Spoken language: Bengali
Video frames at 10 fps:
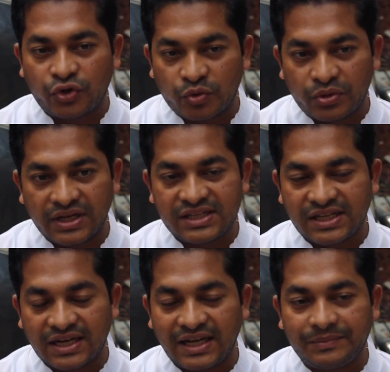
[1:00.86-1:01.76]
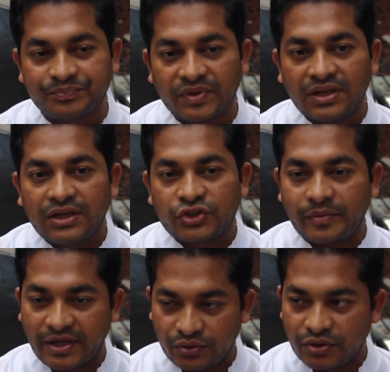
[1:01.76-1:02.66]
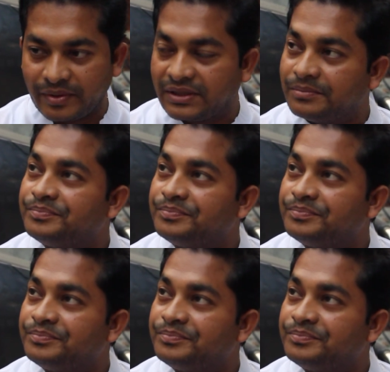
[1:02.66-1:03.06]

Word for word: করবো না ইনশাল্লাহ সবাইকে ধন্যবাদ